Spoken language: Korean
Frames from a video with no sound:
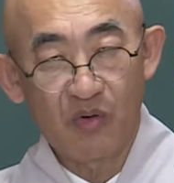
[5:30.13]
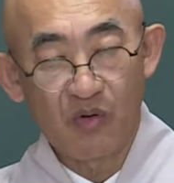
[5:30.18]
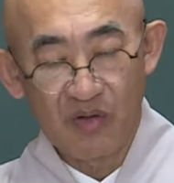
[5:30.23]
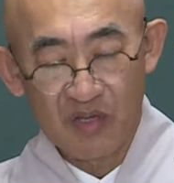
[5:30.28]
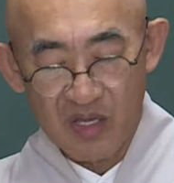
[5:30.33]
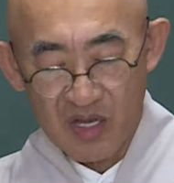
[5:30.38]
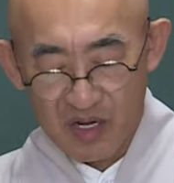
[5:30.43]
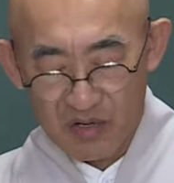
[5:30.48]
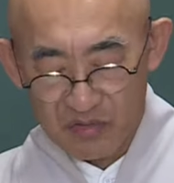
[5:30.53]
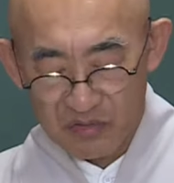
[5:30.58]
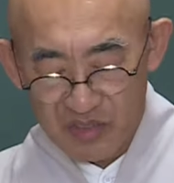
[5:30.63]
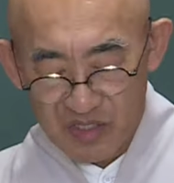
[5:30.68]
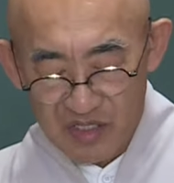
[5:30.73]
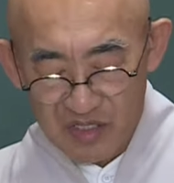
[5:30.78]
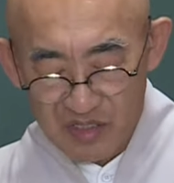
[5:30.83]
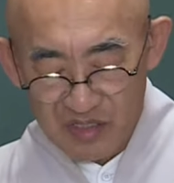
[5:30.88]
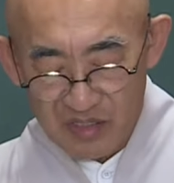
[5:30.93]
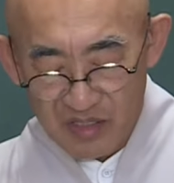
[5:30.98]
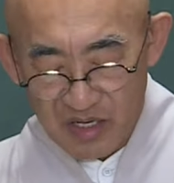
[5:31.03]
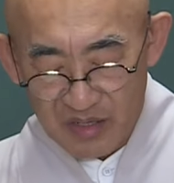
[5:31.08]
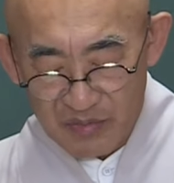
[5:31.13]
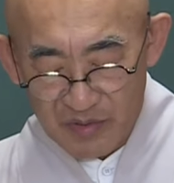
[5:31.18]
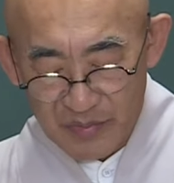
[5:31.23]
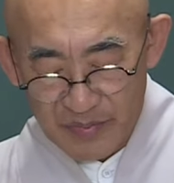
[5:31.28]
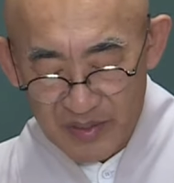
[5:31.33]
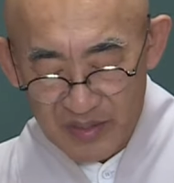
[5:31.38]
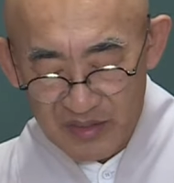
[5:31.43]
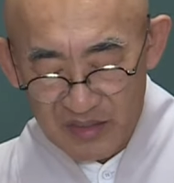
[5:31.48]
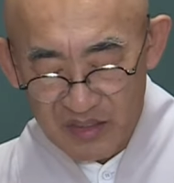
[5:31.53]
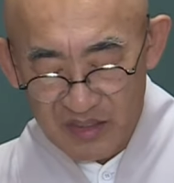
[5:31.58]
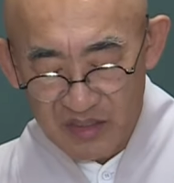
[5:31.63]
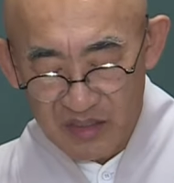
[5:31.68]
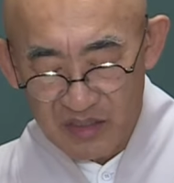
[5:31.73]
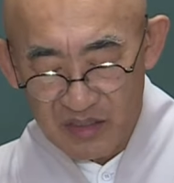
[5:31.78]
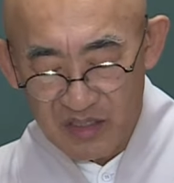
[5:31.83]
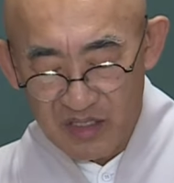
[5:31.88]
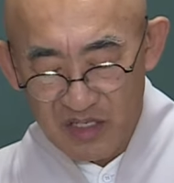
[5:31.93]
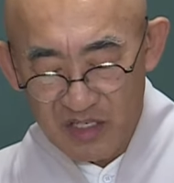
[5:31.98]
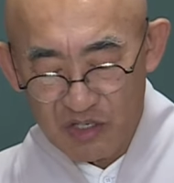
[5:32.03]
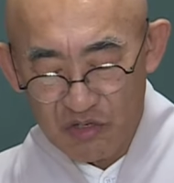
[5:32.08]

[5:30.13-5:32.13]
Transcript: 공양하고 친근하며 반드시 이렇게